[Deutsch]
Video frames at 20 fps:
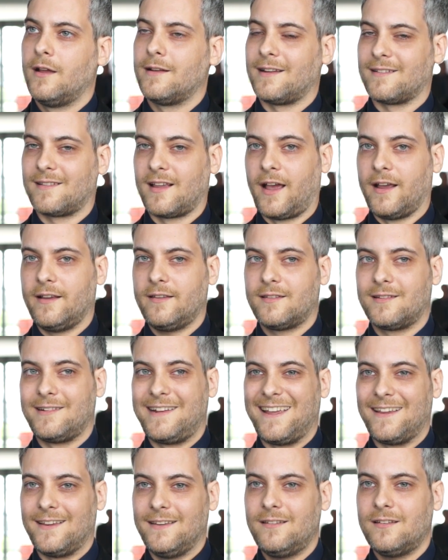Das heißt,
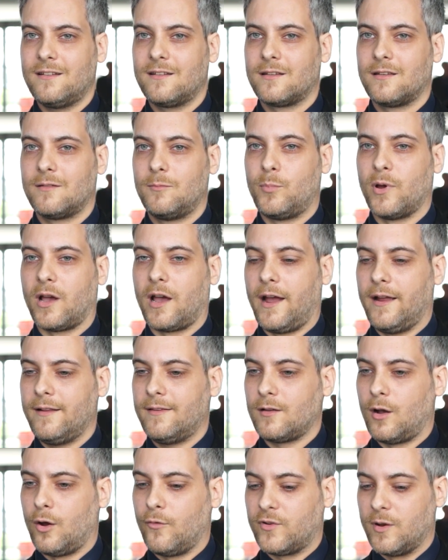der ist
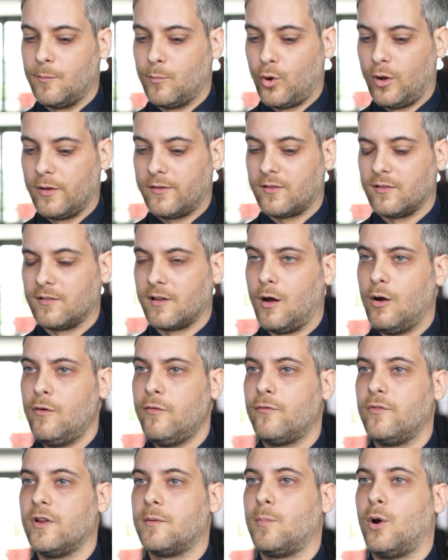bereits auf dem Bolzen
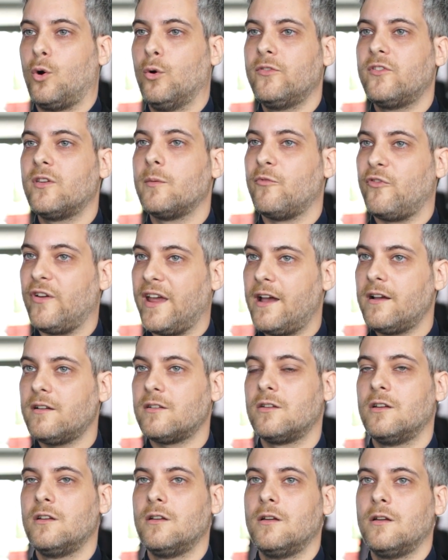drauf, wird bei uns im Werk
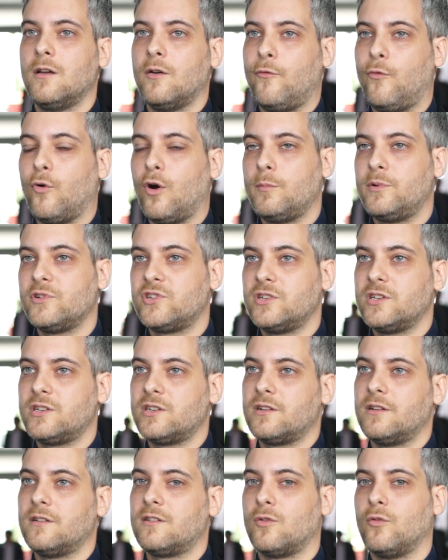
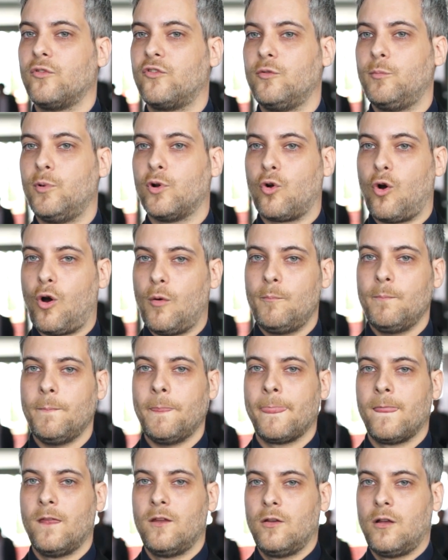vorbeschichtet und Sie bekommen
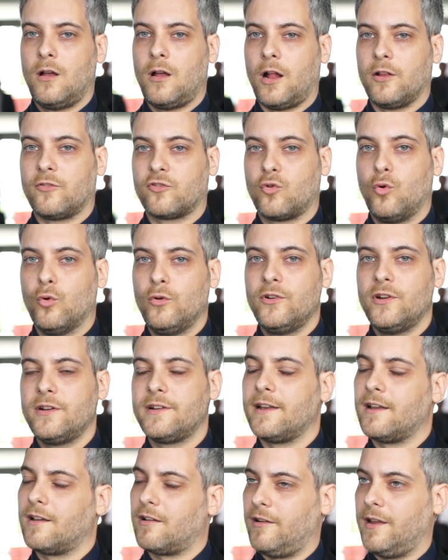als Kunde
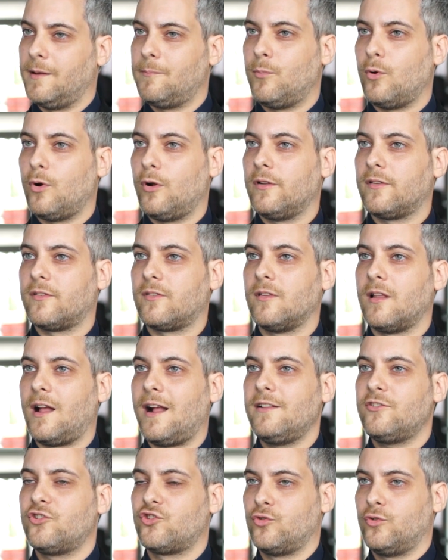den Klebbolzen
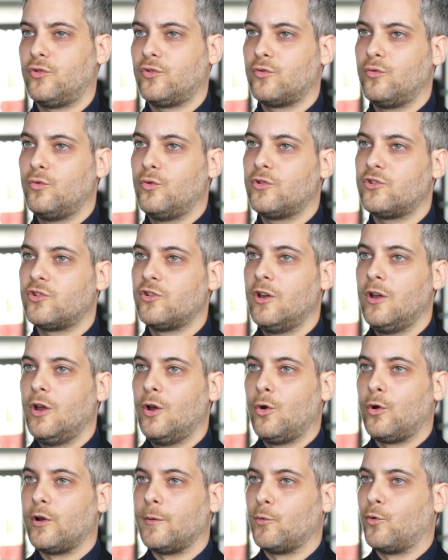als Schüttgut.
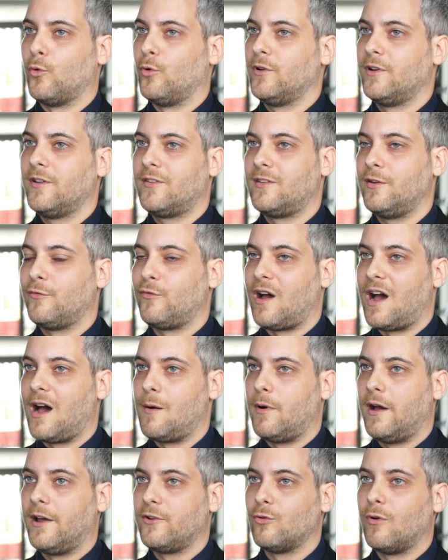Und im Grunde ist die
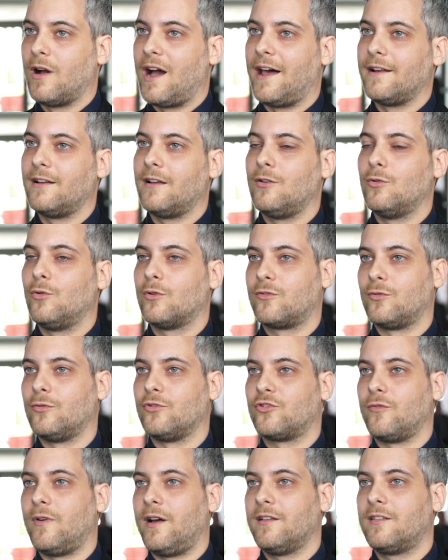Verarbeitung analog zum
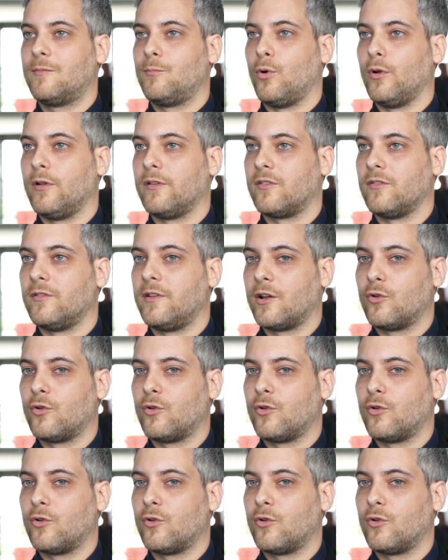Schweißbolzen.